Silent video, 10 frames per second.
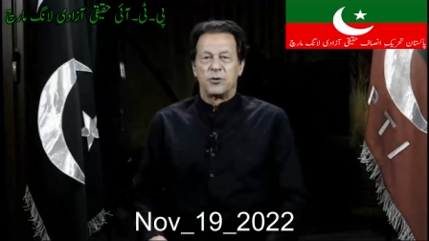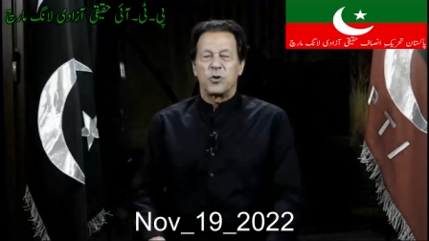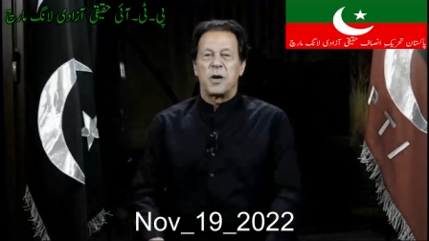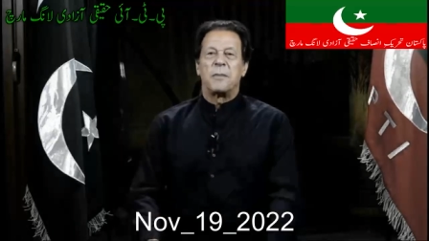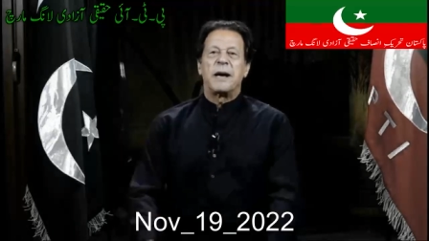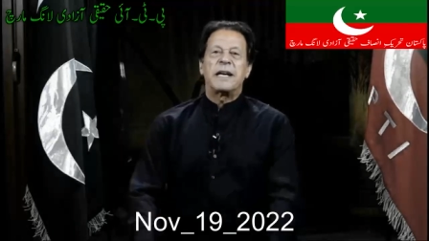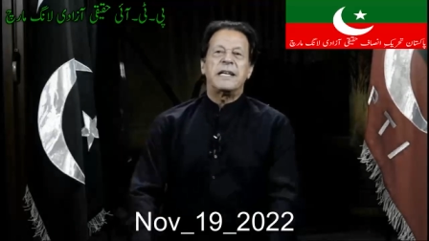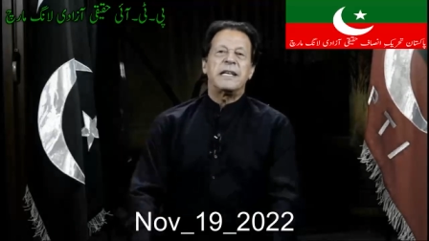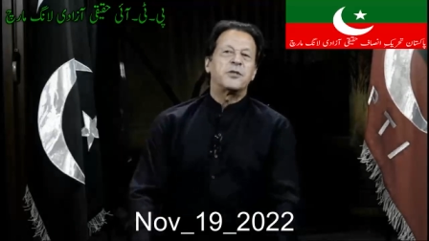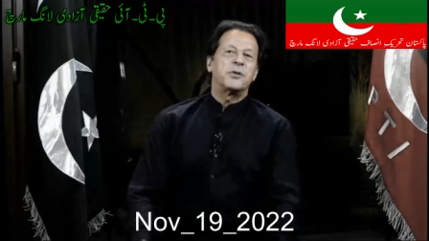तो
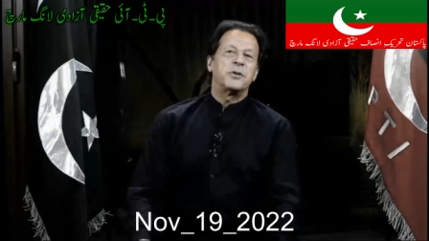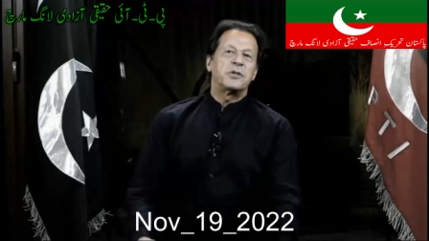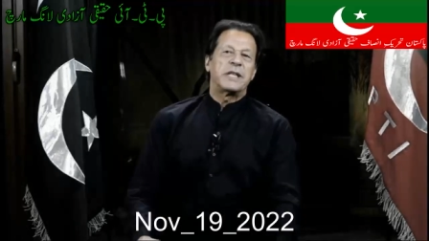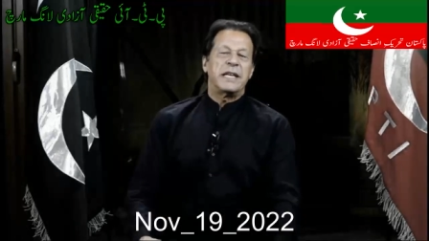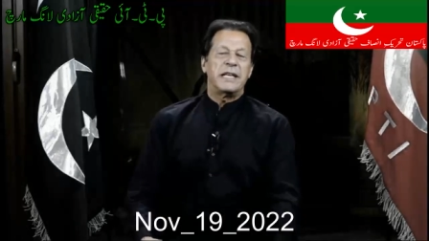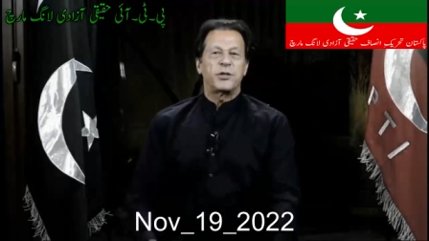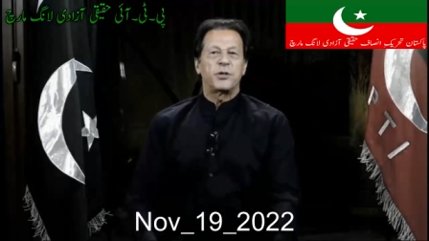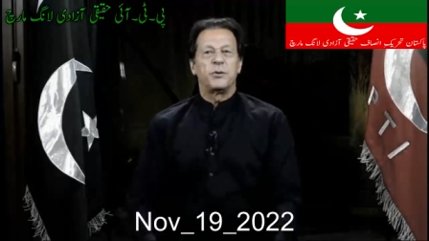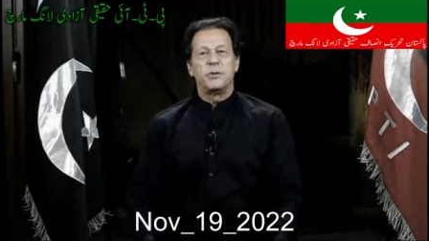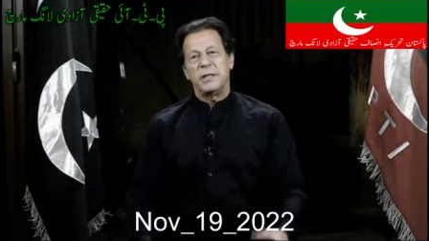हमारी ये जो तहरीक
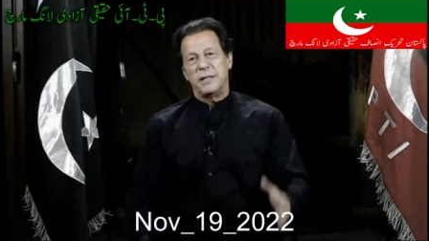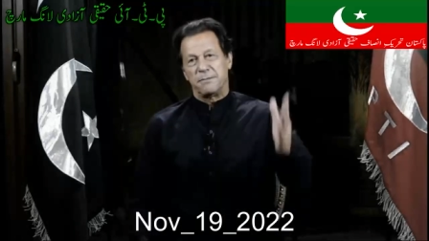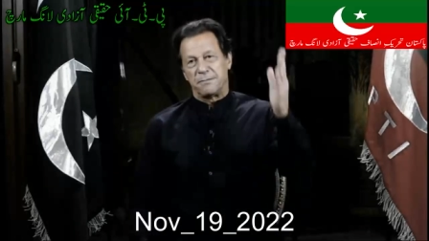शुरू हुई